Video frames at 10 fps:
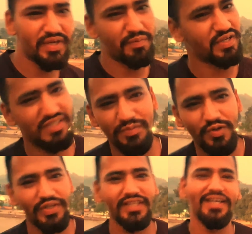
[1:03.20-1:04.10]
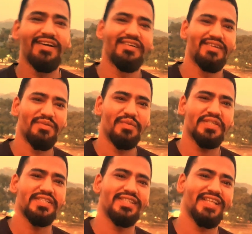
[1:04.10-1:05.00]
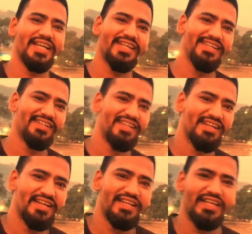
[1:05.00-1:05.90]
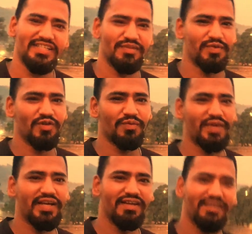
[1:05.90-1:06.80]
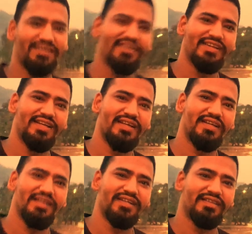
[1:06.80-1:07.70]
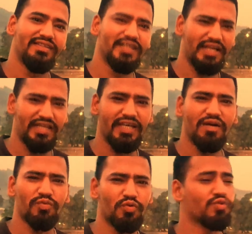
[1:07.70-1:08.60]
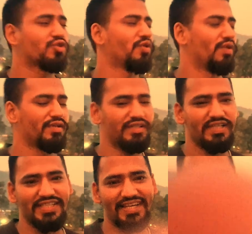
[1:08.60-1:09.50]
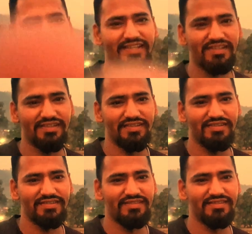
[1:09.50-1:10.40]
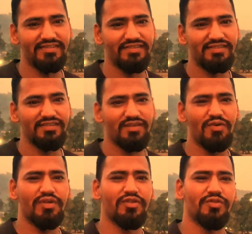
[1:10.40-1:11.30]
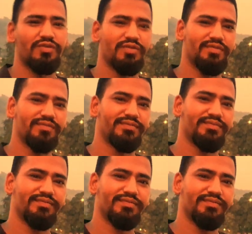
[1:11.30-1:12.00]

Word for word: मेरा फर्स्ट ब्लॉग की था बस इतना ही नेक्स्ट ब्लॉग में दिखाएंगे आपको कुछ और नज़ारे ओके दोस्तों